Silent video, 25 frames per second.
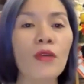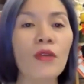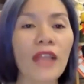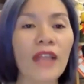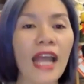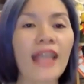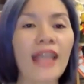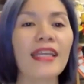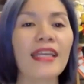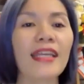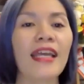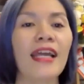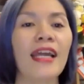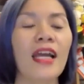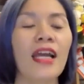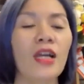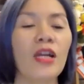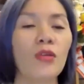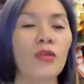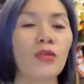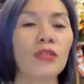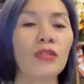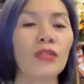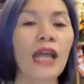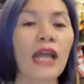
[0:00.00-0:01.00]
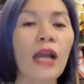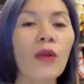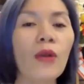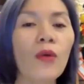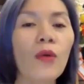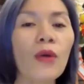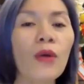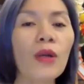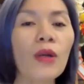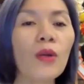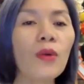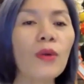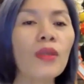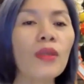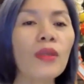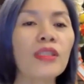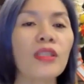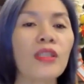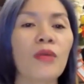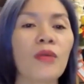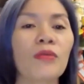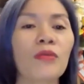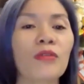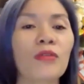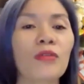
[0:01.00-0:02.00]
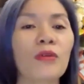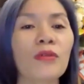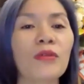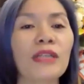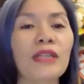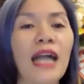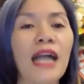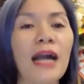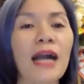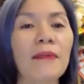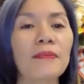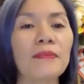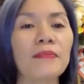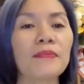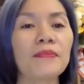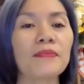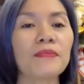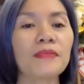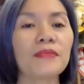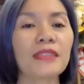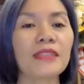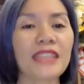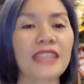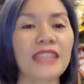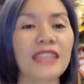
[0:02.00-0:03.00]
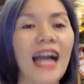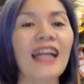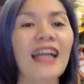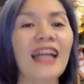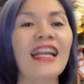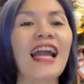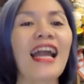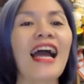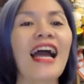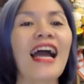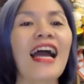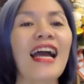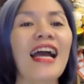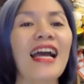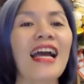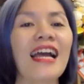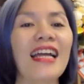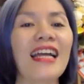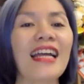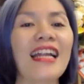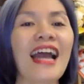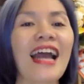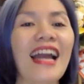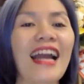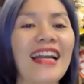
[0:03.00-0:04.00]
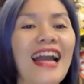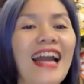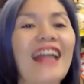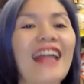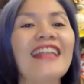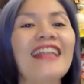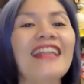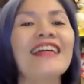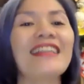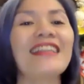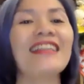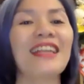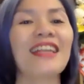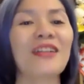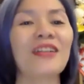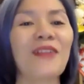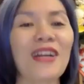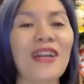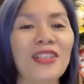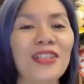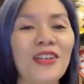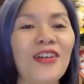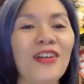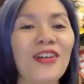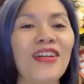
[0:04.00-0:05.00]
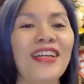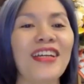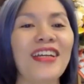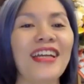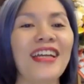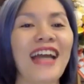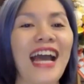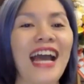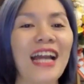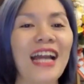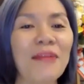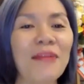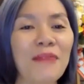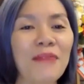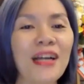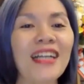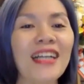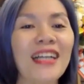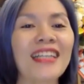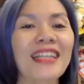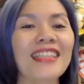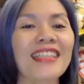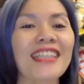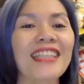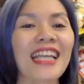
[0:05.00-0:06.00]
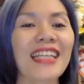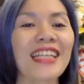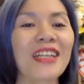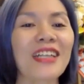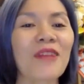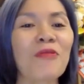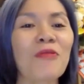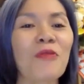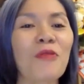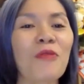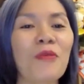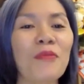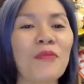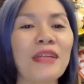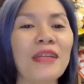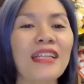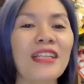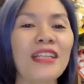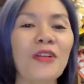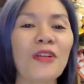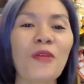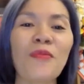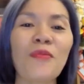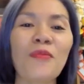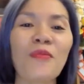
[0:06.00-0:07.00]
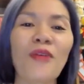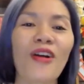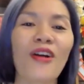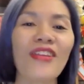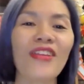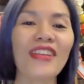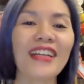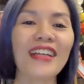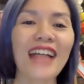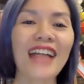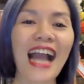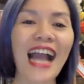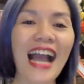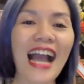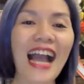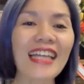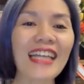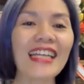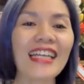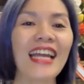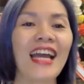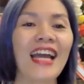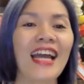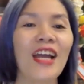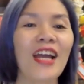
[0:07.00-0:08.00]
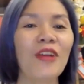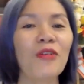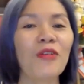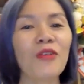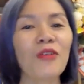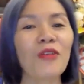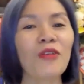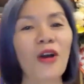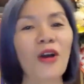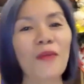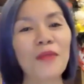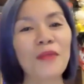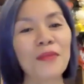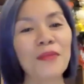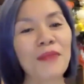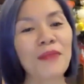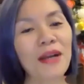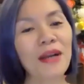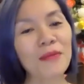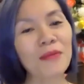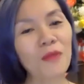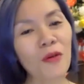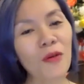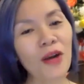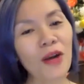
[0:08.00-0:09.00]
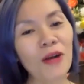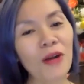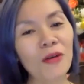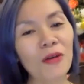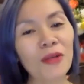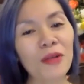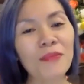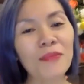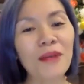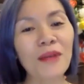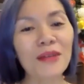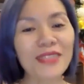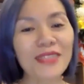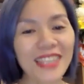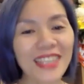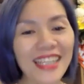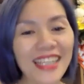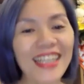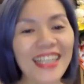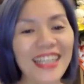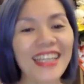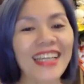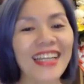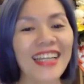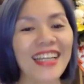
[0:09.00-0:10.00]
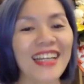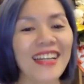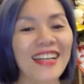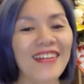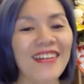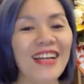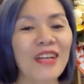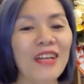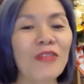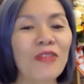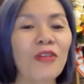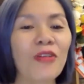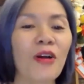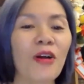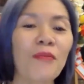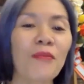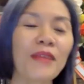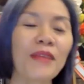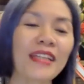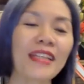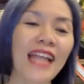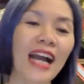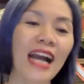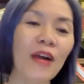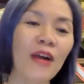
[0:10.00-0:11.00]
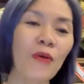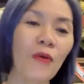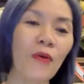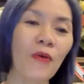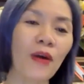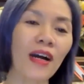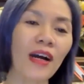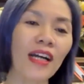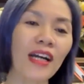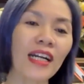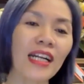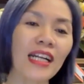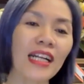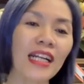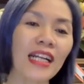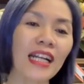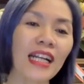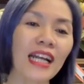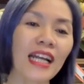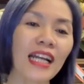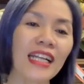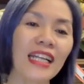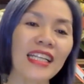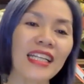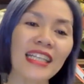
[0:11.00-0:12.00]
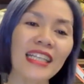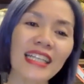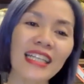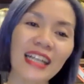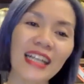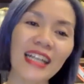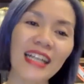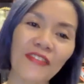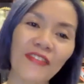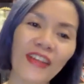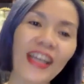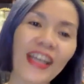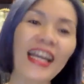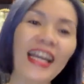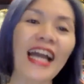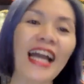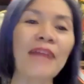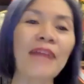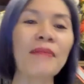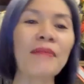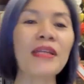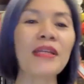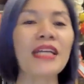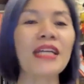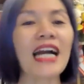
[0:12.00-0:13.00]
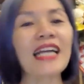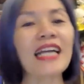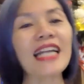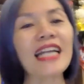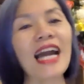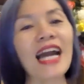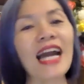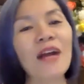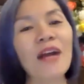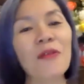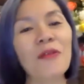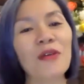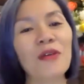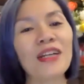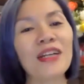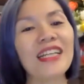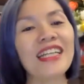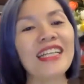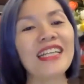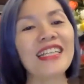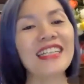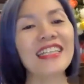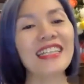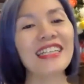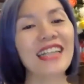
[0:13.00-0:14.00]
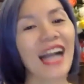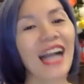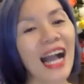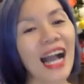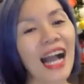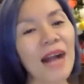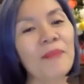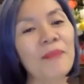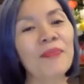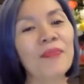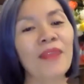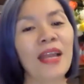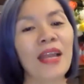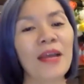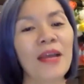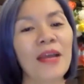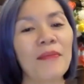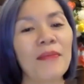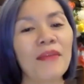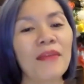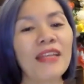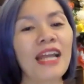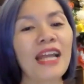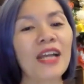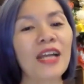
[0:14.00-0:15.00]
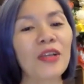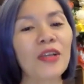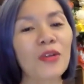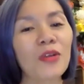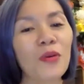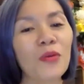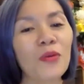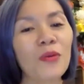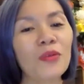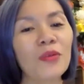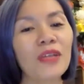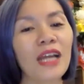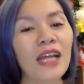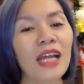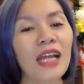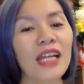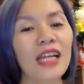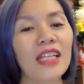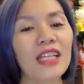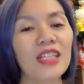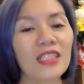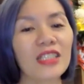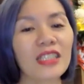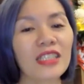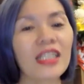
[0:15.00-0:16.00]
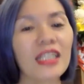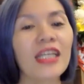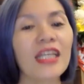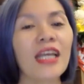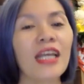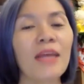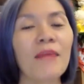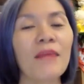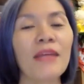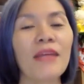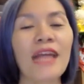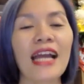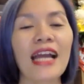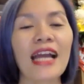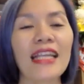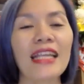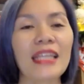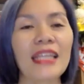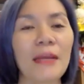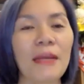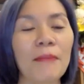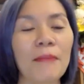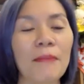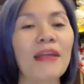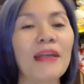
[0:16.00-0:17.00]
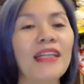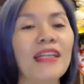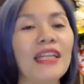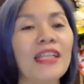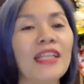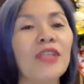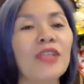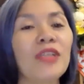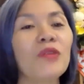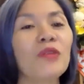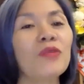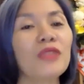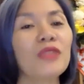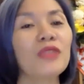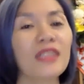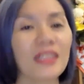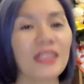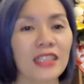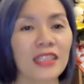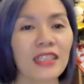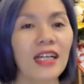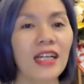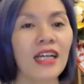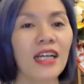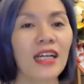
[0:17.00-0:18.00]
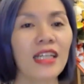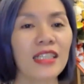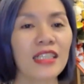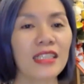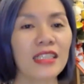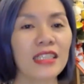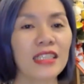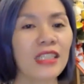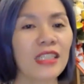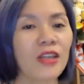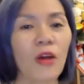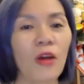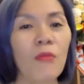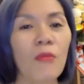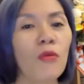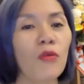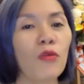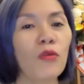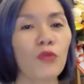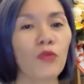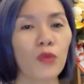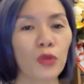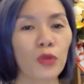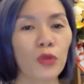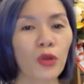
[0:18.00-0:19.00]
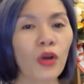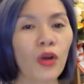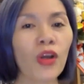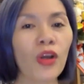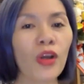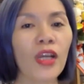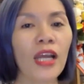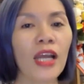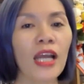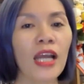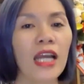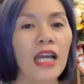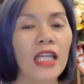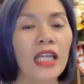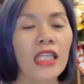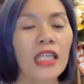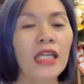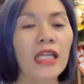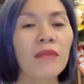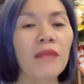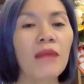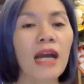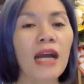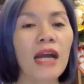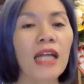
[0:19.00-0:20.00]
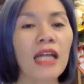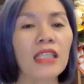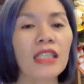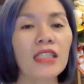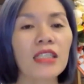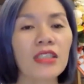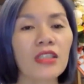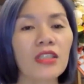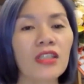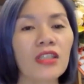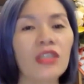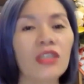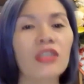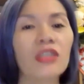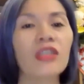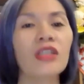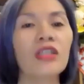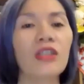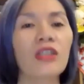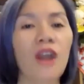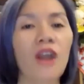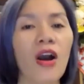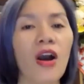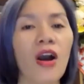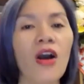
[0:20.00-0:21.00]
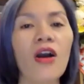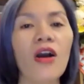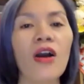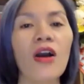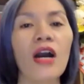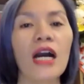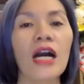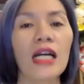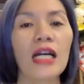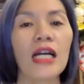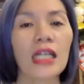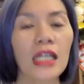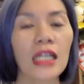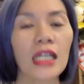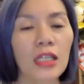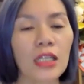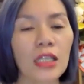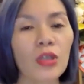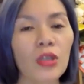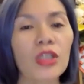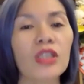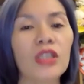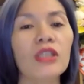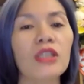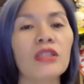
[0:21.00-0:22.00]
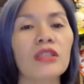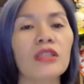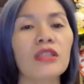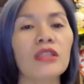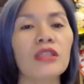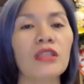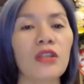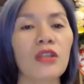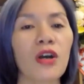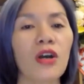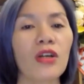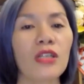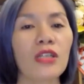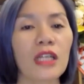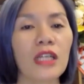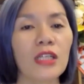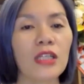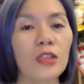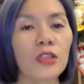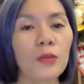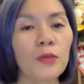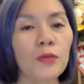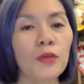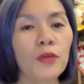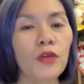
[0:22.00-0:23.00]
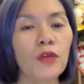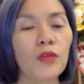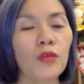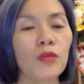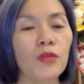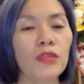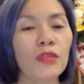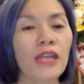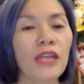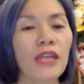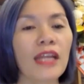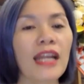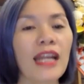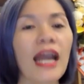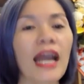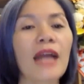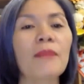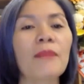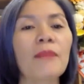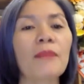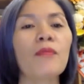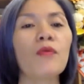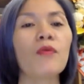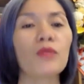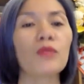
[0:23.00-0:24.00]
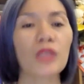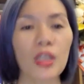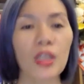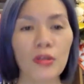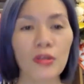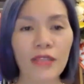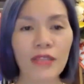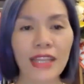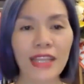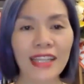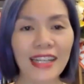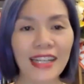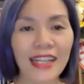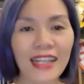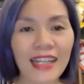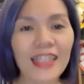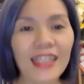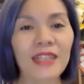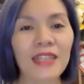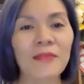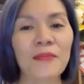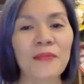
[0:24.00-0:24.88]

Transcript: này, chúng ta luôn luôn sống trong cảm giác là đã đạt được kết quả rồi, ăn mừng. Thành công của mình gồm có những ai, lúc đó mình mặc bộ áo quần màu gì, lúc đó mình đang uống là ly cà phê hay mình đang uống ly nước cam, mình đang dùng nước gì. Mình hãy nhắm mắt hình dung tưởng tượng chỉ có một phút thôi, nhưng mà sự tưởng tượng đó, kỹ thuật tưởng tượng đó sẽ giúp cho chúng ta đạt mục tiêu nhanh hơn.